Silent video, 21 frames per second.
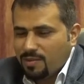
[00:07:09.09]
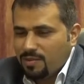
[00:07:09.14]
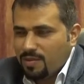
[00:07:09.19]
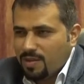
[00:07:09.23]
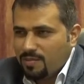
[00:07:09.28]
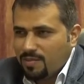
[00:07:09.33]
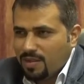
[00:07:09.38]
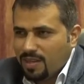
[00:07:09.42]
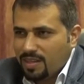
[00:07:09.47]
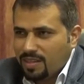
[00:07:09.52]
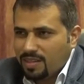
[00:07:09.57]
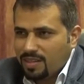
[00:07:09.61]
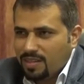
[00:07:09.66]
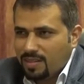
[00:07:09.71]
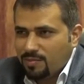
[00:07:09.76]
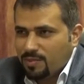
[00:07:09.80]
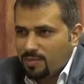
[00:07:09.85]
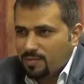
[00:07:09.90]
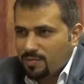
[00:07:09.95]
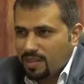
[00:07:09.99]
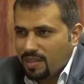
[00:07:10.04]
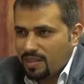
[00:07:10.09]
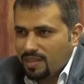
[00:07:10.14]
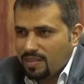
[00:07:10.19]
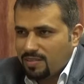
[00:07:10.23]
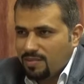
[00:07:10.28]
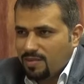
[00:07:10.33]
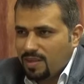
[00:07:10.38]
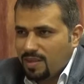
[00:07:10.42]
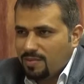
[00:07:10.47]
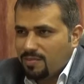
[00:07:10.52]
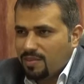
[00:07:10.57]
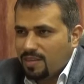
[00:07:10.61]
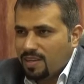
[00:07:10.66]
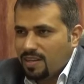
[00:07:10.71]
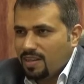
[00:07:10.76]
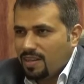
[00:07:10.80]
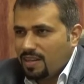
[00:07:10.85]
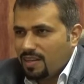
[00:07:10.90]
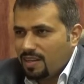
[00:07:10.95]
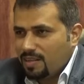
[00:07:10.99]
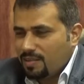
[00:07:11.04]
والامان ممتاز والحمد
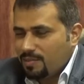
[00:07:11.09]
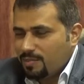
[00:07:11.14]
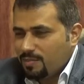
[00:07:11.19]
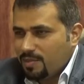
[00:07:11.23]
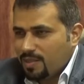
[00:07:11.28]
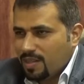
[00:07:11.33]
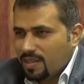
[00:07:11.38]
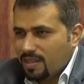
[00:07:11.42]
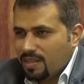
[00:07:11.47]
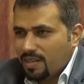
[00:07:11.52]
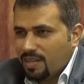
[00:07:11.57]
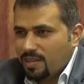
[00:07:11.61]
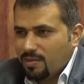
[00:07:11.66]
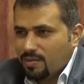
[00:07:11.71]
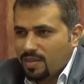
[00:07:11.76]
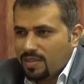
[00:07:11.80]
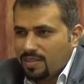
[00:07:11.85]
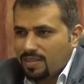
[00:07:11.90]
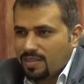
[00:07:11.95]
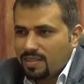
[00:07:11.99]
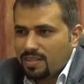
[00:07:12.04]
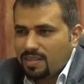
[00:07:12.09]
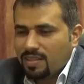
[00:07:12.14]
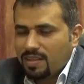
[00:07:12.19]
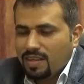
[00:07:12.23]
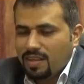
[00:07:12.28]
لله الامور كلها كويسه